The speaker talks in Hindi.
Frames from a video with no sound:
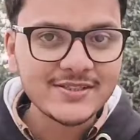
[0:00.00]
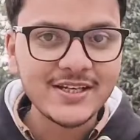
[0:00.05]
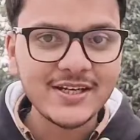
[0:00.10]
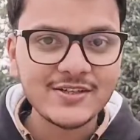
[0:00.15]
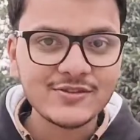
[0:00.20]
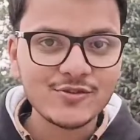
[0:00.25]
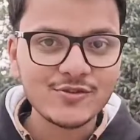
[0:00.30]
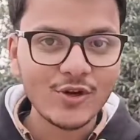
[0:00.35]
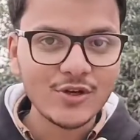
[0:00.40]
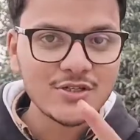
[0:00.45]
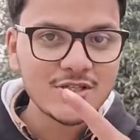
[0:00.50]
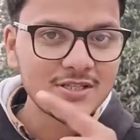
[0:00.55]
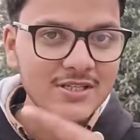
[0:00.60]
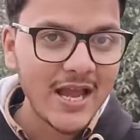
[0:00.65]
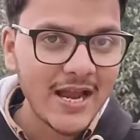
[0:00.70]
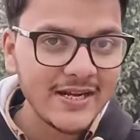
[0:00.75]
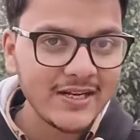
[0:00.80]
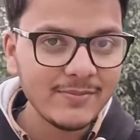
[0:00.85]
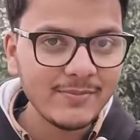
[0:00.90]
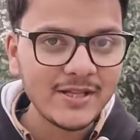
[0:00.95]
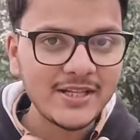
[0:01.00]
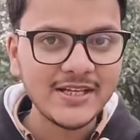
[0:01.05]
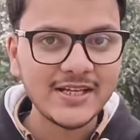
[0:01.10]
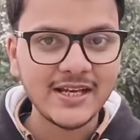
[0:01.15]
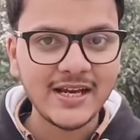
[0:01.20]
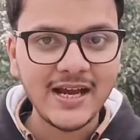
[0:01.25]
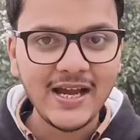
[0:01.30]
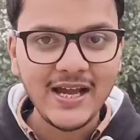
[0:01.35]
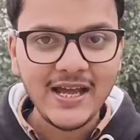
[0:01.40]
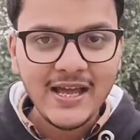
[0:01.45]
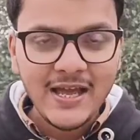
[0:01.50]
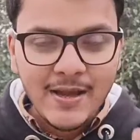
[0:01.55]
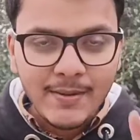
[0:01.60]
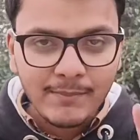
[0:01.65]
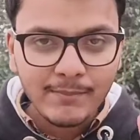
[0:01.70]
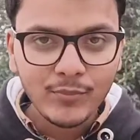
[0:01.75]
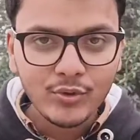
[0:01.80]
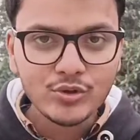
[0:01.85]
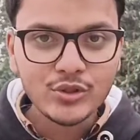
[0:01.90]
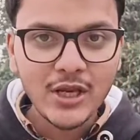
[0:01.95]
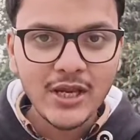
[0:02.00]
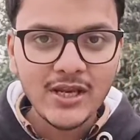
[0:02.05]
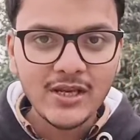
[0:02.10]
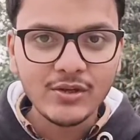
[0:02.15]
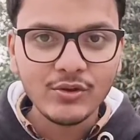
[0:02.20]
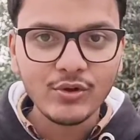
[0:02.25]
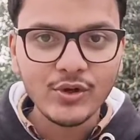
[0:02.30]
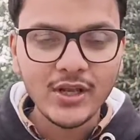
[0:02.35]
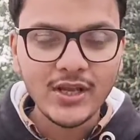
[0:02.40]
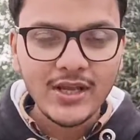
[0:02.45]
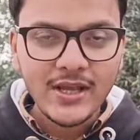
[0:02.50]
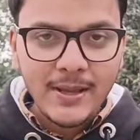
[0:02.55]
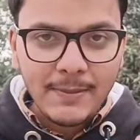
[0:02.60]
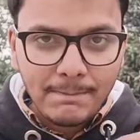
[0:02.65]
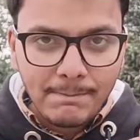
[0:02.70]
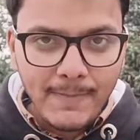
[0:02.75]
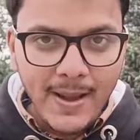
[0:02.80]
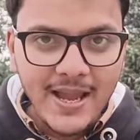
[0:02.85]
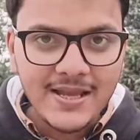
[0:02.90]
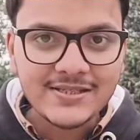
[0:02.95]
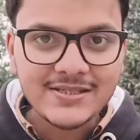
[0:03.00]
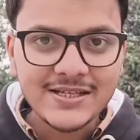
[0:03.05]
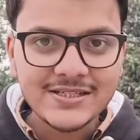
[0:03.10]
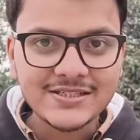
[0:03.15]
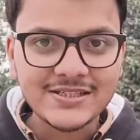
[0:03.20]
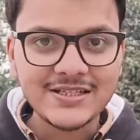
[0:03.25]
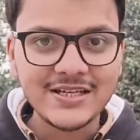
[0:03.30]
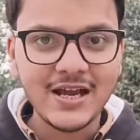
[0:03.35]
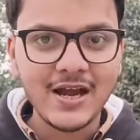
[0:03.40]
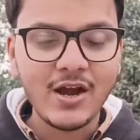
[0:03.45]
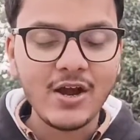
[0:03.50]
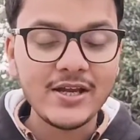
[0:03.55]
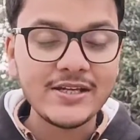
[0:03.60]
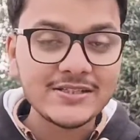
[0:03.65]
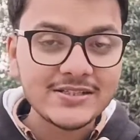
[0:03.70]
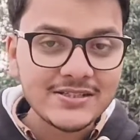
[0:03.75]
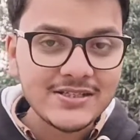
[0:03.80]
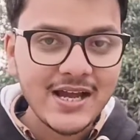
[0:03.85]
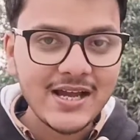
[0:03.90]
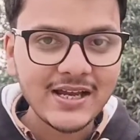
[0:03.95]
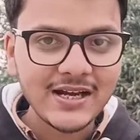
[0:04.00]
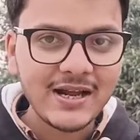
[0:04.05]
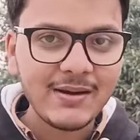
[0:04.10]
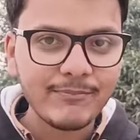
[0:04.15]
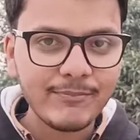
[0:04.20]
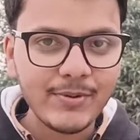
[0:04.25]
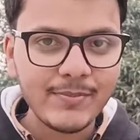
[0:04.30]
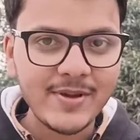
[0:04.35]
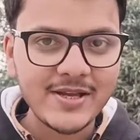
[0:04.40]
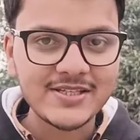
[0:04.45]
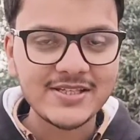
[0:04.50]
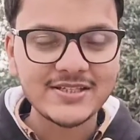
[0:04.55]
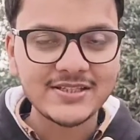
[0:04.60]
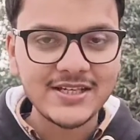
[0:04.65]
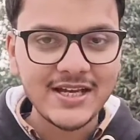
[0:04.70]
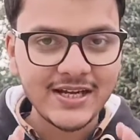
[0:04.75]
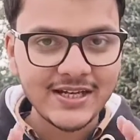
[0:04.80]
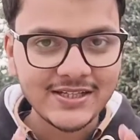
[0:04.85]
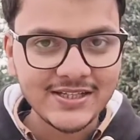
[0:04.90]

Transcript: स्क्रीनशॉट साइड में दिख रहा है मुझे इन्होंने मैसेज किया इंस्टाग्राम पे मैसेज किया